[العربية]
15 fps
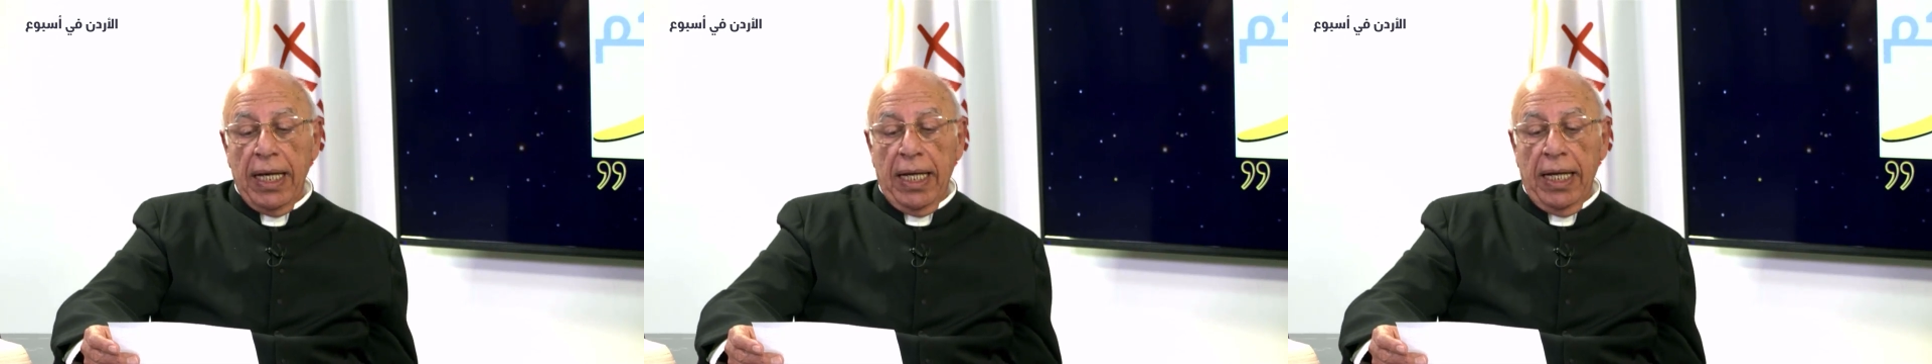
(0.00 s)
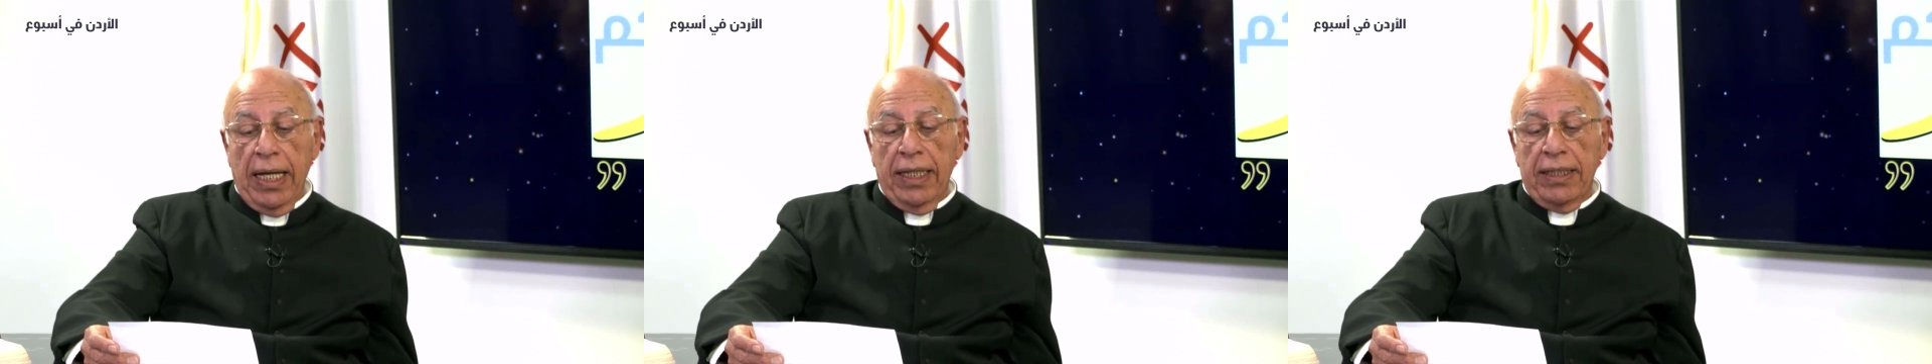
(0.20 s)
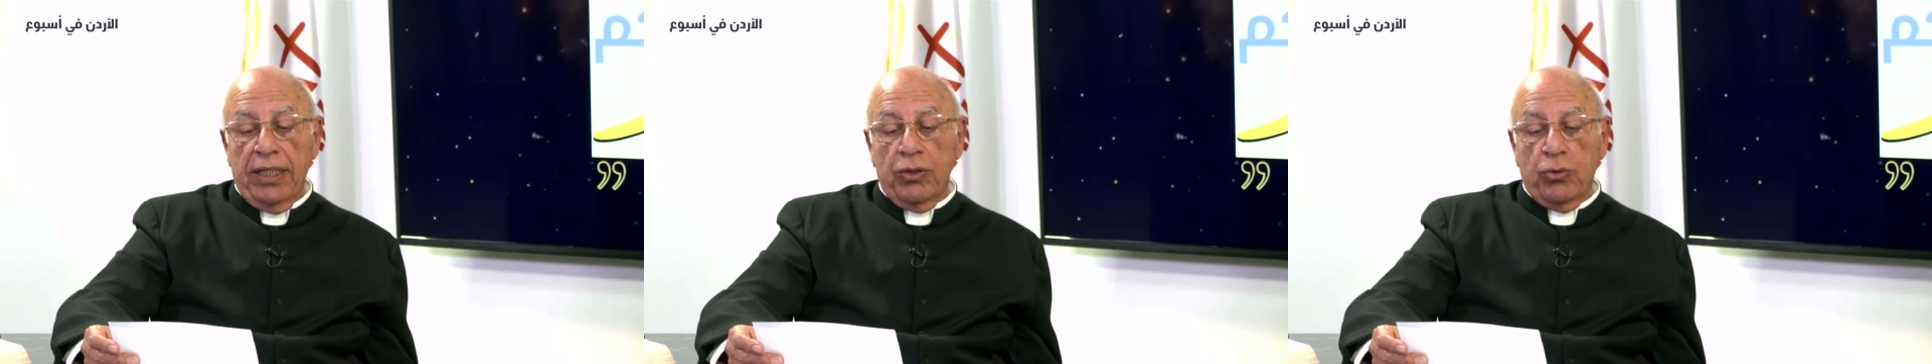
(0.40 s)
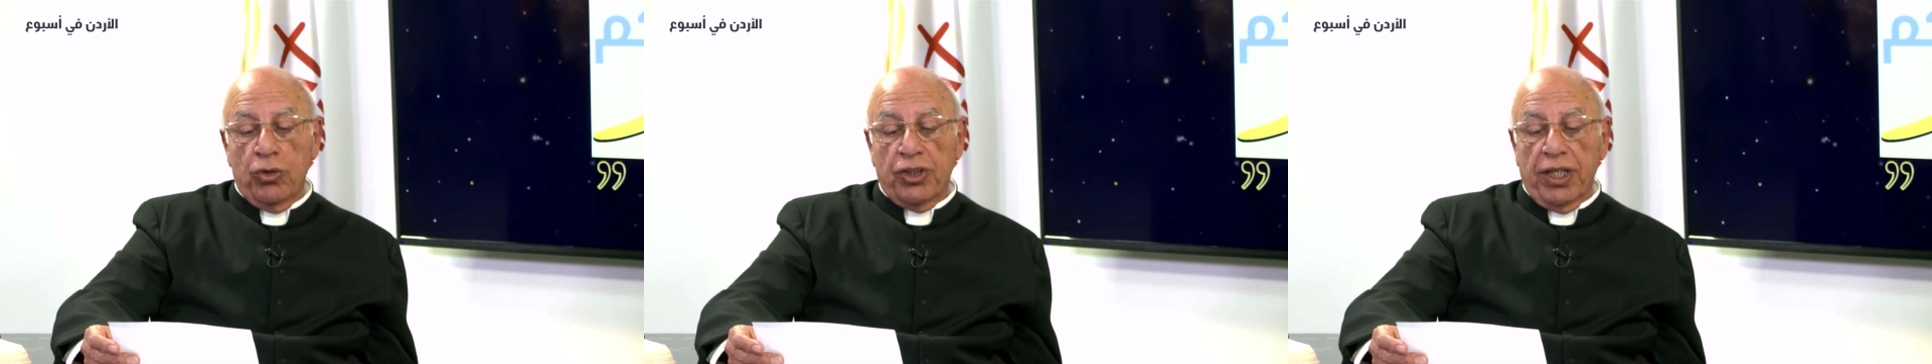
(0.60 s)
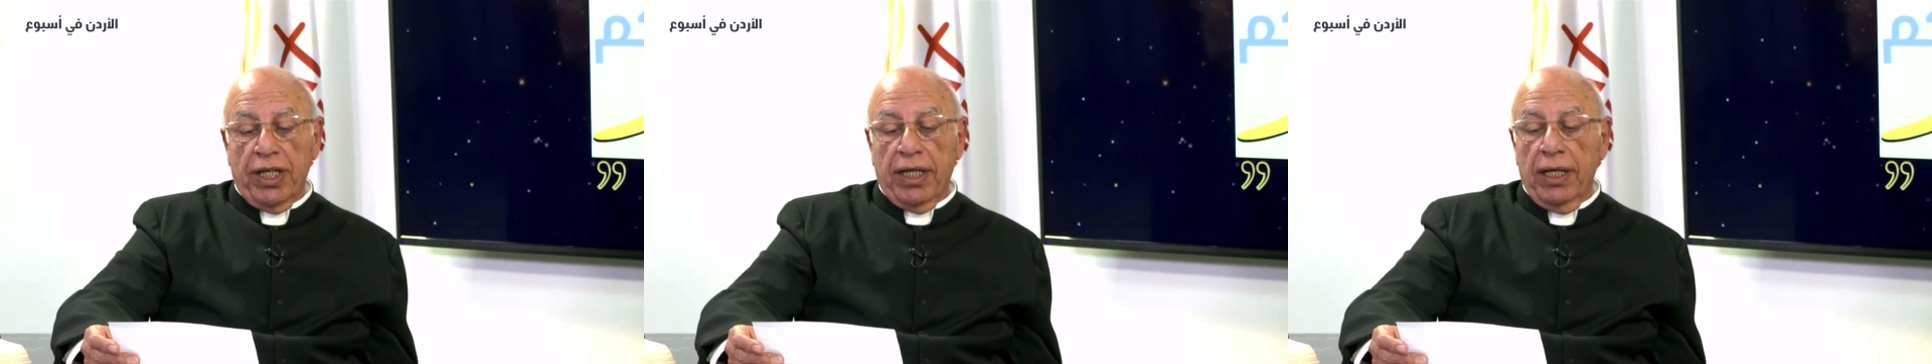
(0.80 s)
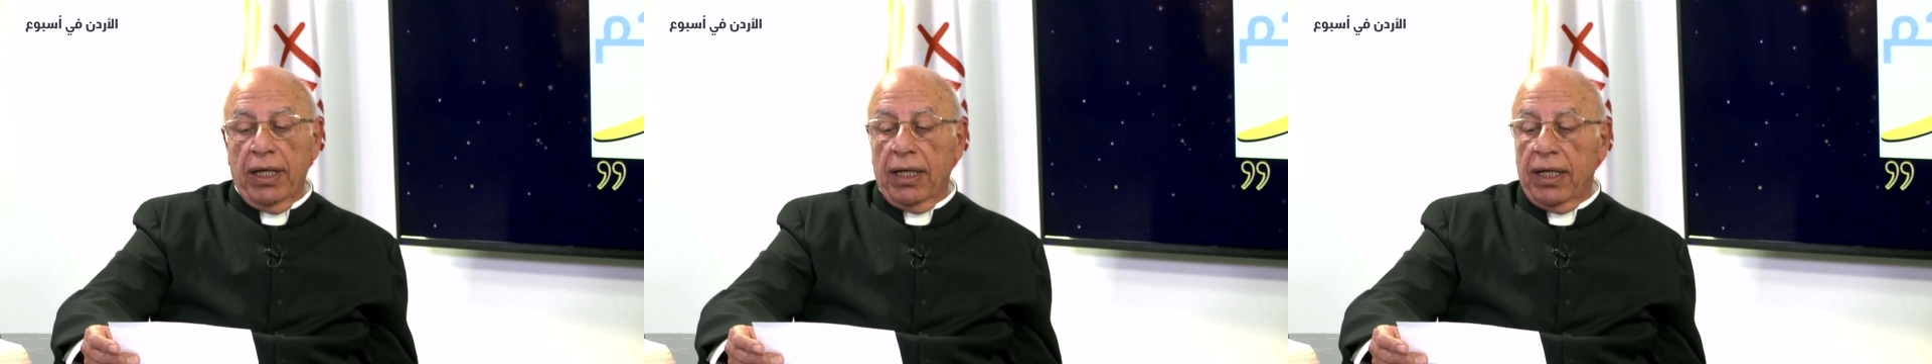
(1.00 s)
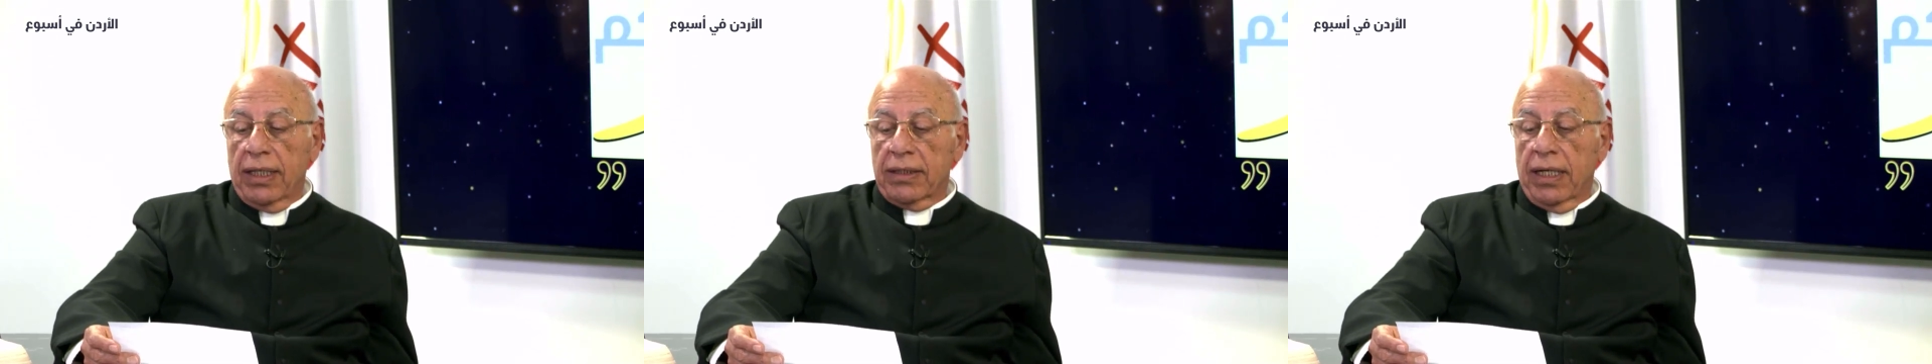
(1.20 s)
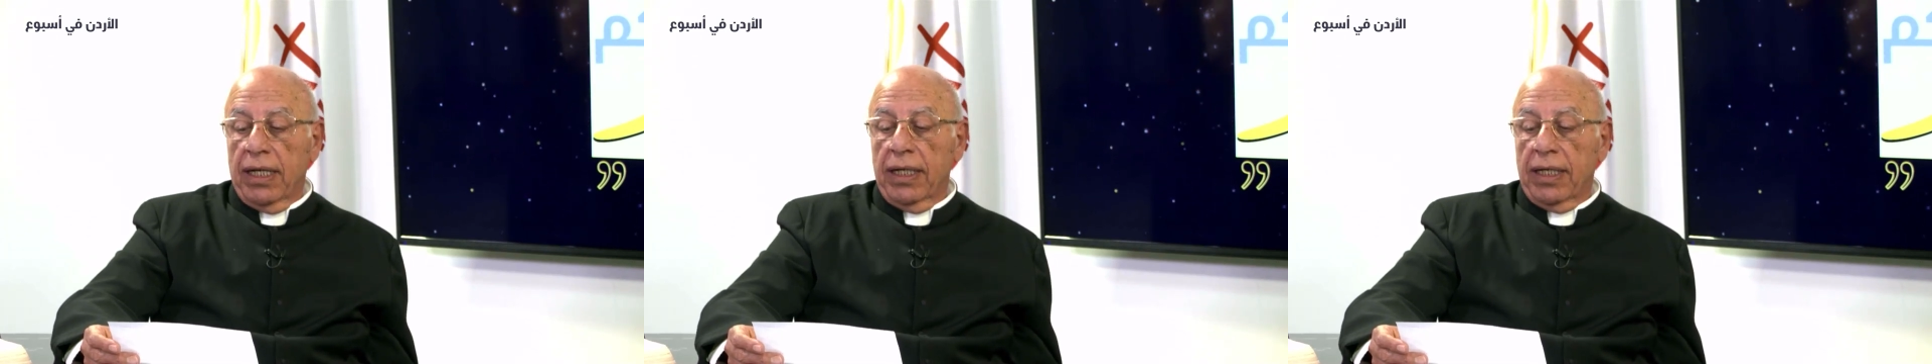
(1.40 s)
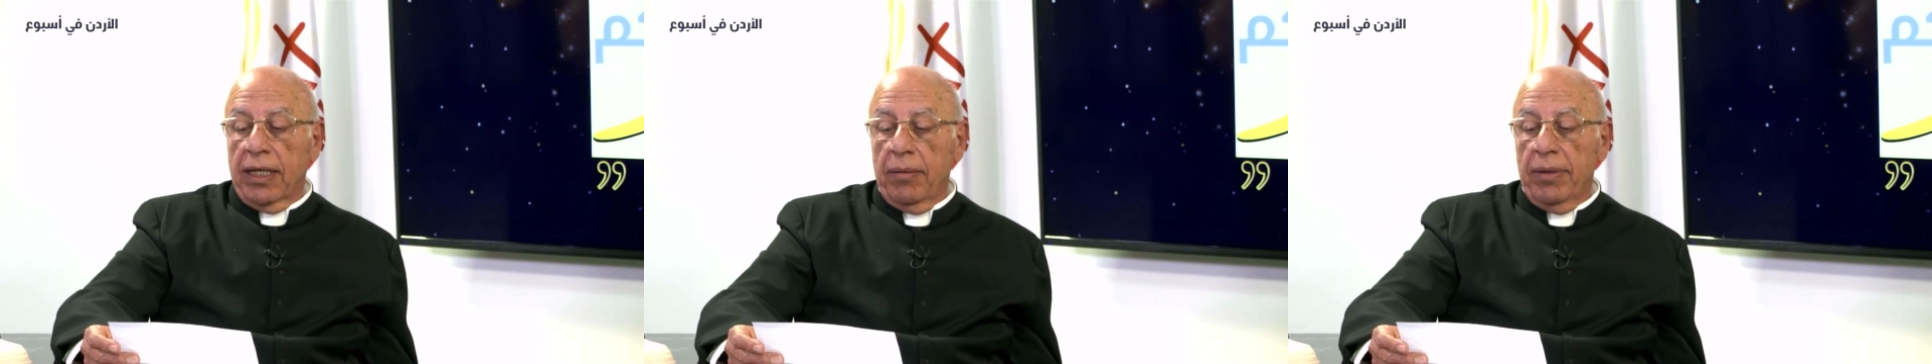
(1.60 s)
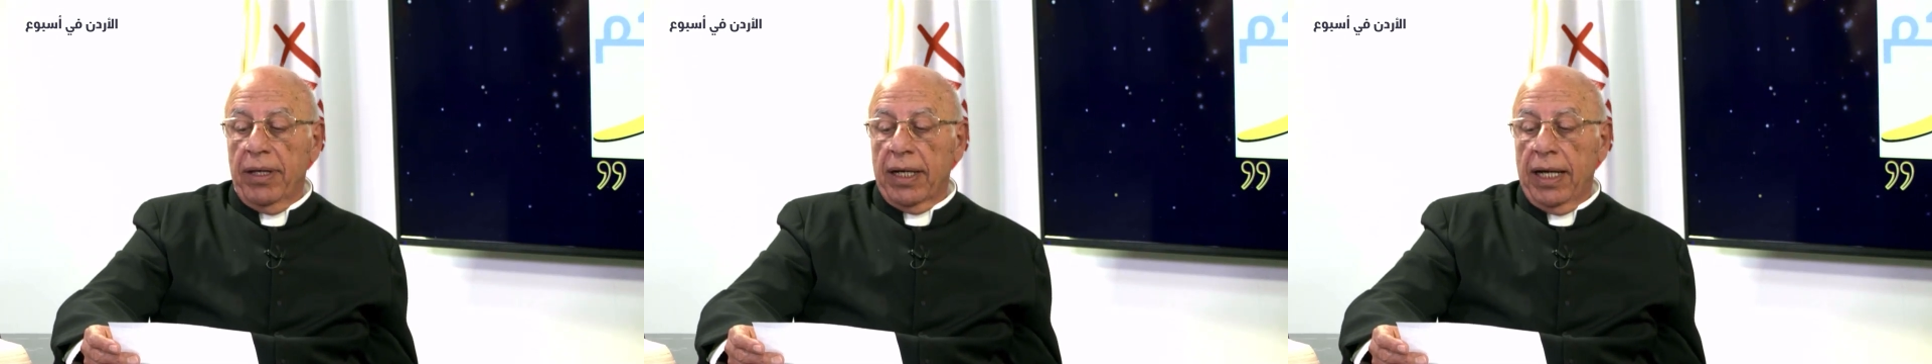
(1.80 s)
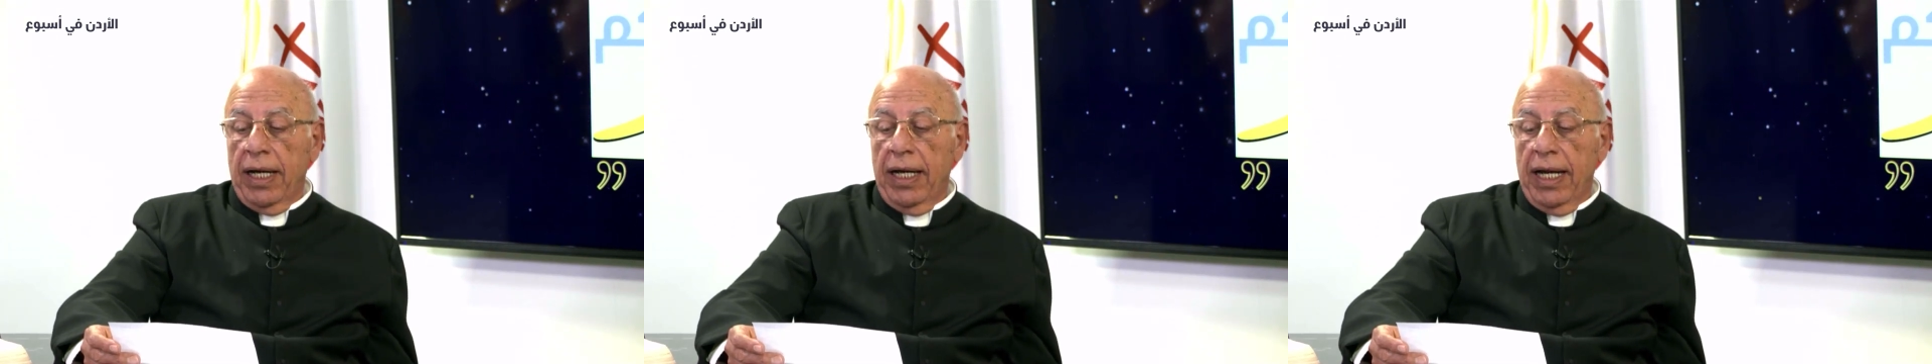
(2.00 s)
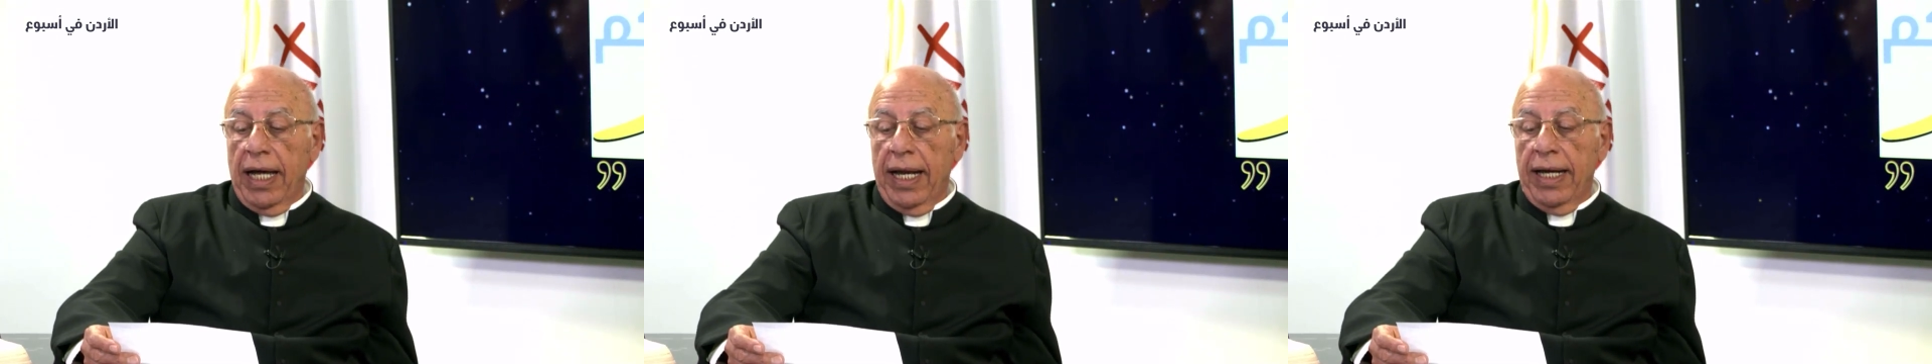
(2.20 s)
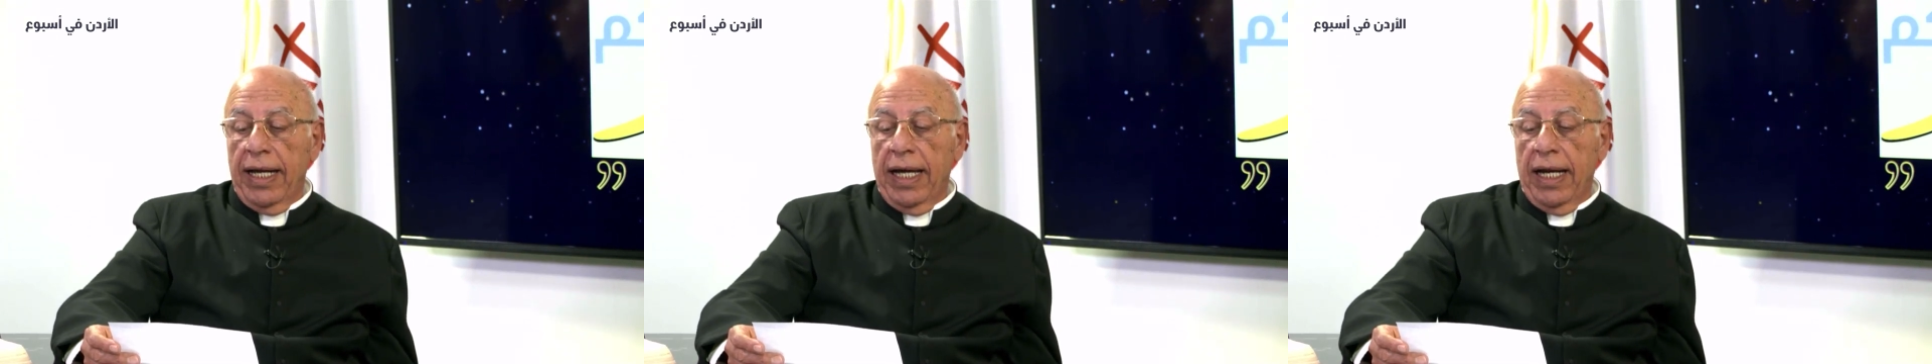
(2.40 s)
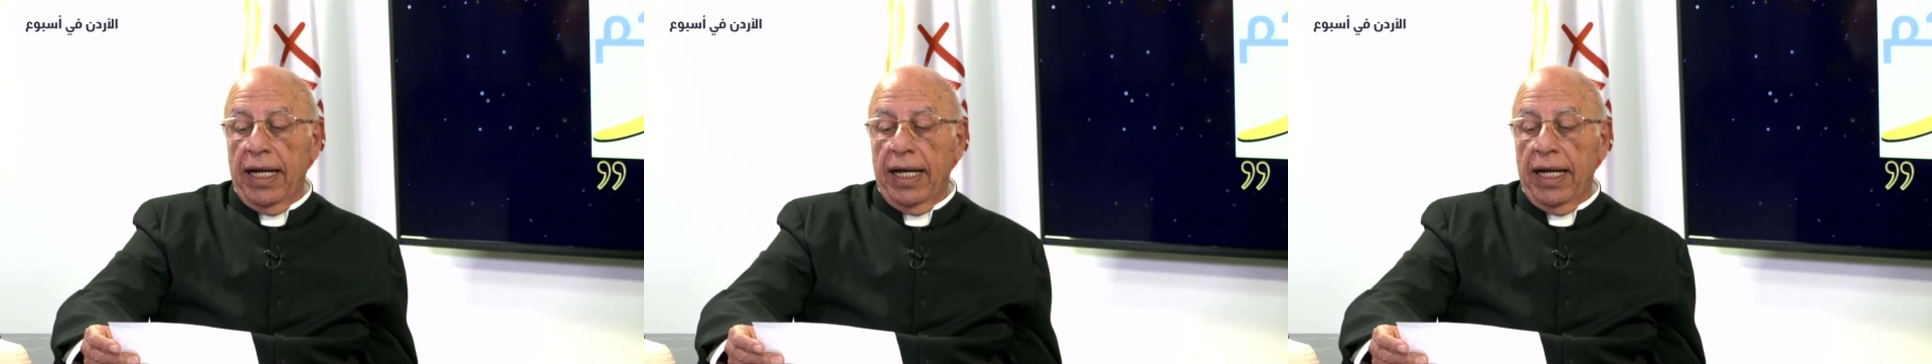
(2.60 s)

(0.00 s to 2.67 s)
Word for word: التي تشكل خطرا كبيرا لأنها